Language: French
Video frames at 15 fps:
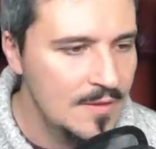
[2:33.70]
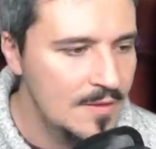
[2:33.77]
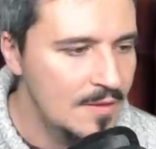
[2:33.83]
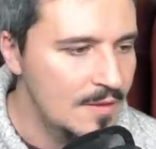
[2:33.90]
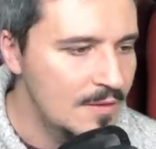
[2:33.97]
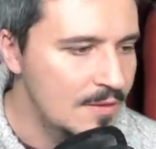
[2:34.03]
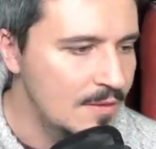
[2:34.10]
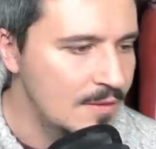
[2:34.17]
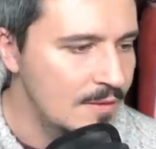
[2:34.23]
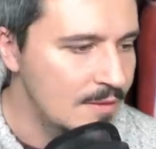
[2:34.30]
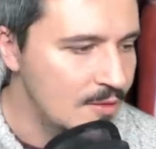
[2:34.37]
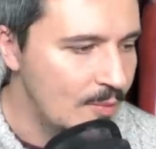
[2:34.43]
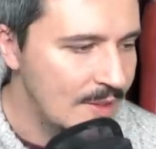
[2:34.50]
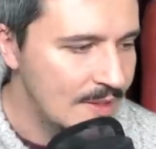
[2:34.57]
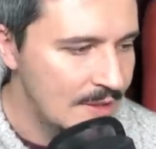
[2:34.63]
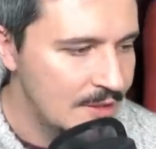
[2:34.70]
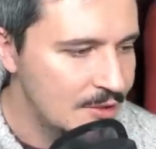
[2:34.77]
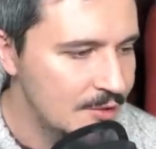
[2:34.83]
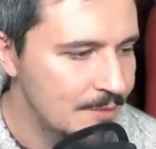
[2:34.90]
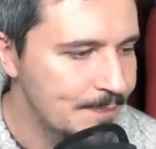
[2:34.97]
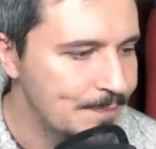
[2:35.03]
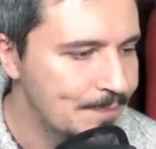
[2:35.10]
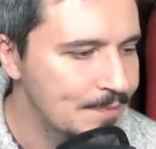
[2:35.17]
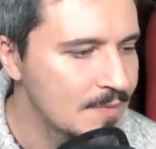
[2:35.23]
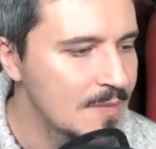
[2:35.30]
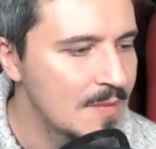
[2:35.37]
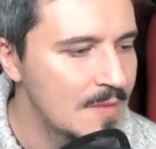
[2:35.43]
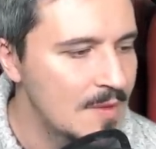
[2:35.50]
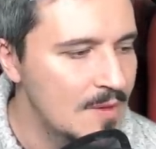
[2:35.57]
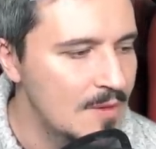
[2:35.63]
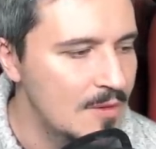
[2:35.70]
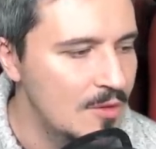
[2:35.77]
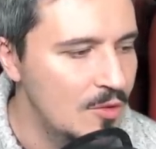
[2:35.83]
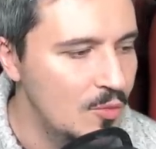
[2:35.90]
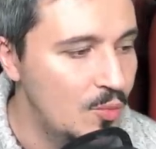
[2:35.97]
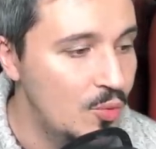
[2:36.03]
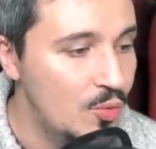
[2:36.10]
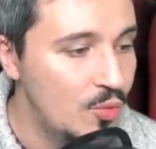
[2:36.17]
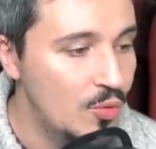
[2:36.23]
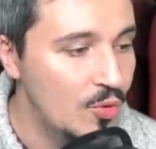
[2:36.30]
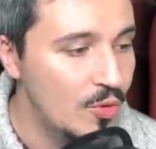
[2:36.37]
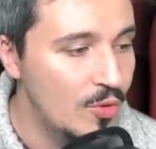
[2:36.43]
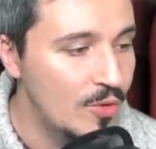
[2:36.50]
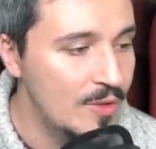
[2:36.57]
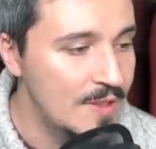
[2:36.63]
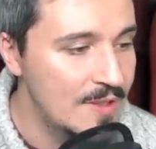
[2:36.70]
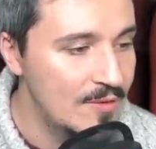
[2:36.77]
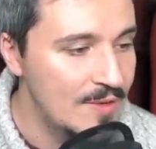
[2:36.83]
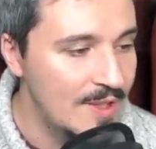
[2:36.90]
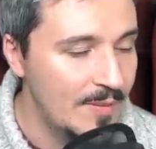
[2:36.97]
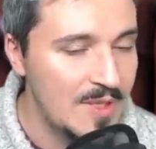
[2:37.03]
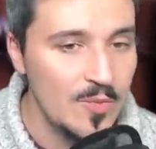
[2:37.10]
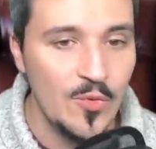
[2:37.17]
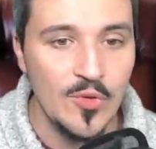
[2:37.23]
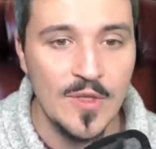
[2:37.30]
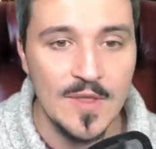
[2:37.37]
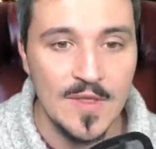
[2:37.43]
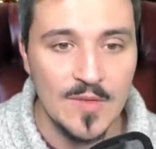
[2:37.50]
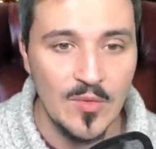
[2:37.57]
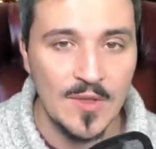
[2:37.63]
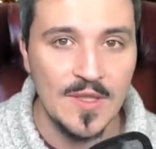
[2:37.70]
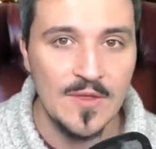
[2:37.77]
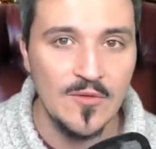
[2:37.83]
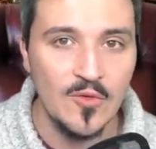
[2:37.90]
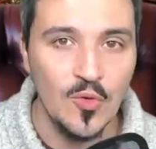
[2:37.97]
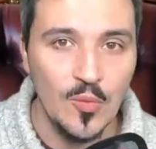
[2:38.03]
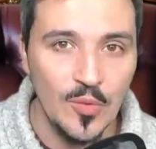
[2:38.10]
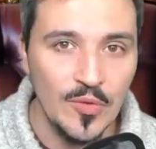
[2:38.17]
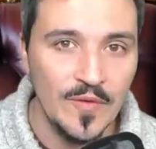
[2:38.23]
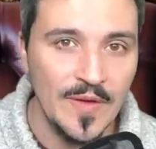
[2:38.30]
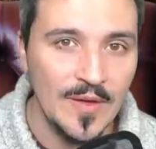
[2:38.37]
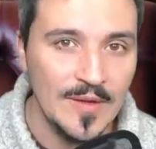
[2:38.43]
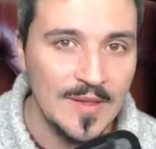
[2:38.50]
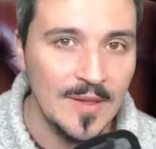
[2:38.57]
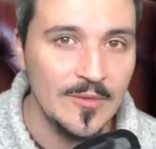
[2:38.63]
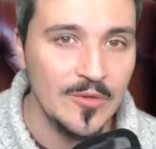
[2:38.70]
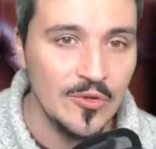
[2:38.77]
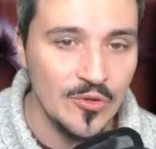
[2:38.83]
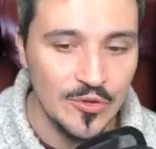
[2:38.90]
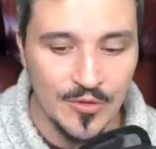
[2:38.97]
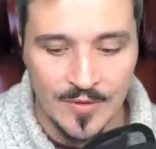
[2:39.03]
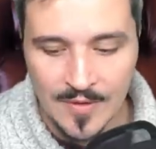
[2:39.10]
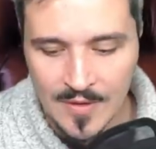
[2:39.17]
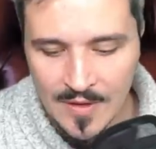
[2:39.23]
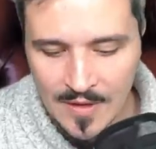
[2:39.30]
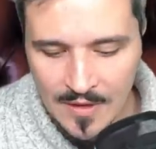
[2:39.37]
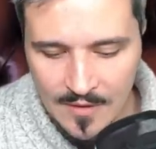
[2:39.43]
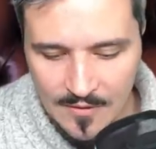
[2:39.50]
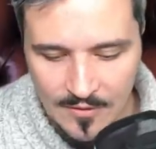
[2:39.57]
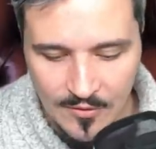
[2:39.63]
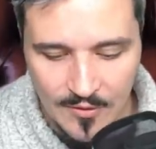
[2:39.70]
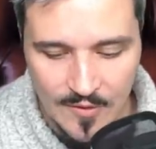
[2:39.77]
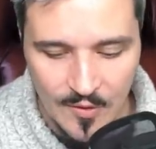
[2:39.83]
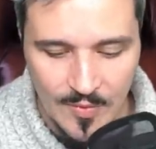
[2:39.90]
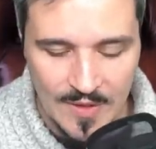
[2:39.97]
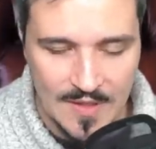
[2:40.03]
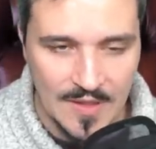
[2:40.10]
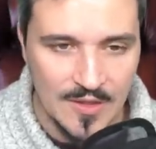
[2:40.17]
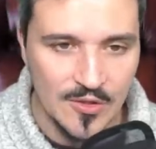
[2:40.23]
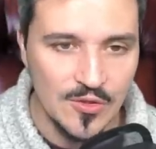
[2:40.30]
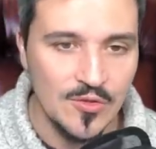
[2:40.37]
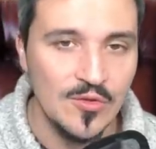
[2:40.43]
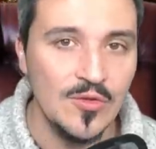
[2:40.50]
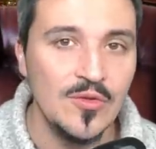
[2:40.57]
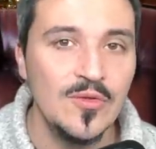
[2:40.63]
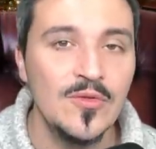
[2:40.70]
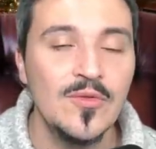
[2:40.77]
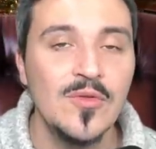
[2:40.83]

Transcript: cette, euh, ce passage euh, pour discuter un petit peu des exploitations qu'on peut faire en termes de jeu de ce passage de